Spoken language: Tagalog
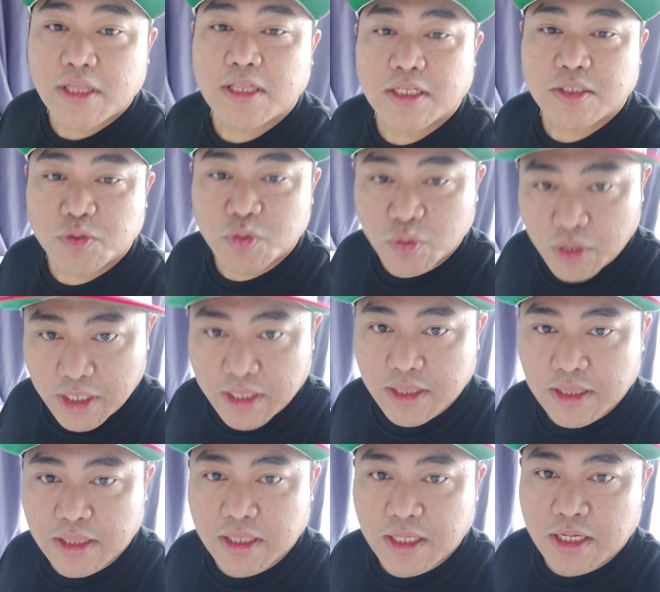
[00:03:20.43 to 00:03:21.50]
na sulit. What
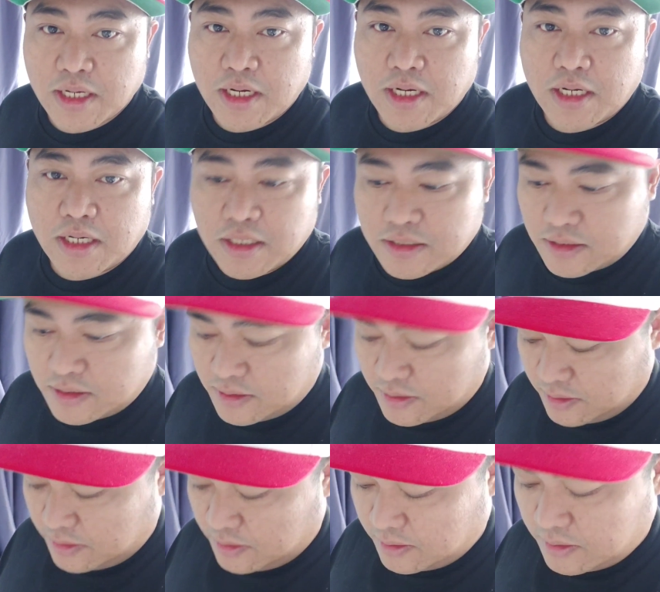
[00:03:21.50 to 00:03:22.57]
do you mean up
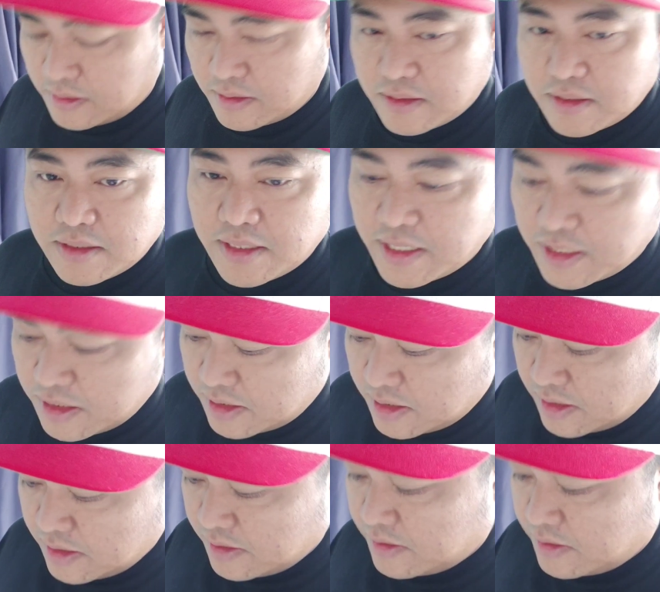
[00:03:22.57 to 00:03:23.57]
here? Yes.